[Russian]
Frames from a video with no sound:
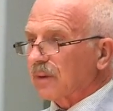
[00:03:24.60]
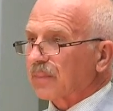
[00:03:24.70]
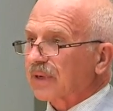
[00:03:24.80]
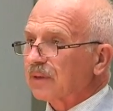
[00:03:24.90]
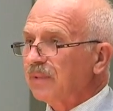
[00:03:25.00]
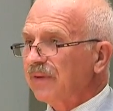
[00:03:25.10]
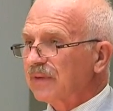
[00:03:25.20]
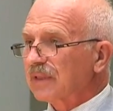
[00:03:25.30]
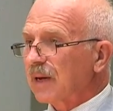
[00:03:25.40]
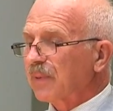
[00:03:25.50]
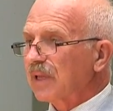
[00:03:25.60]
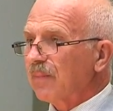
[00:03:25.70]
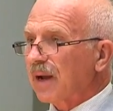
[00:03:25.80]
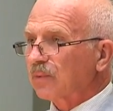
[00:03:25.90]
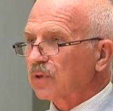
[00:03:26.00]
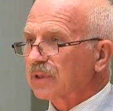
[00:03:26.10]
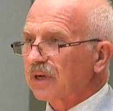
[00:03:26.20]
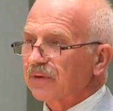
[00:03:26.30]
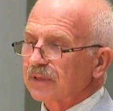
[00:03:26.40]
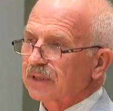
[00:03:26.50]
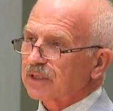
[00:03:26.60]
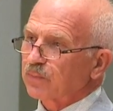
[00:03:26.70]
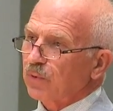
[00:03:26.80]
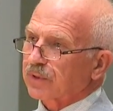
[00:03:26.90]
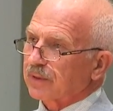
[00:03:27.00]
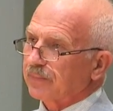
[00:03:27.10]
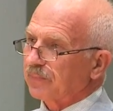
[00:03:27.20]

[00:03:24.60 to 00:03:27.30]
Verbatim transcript: Правда, мы не всегда понимаем то, что говорит Господь.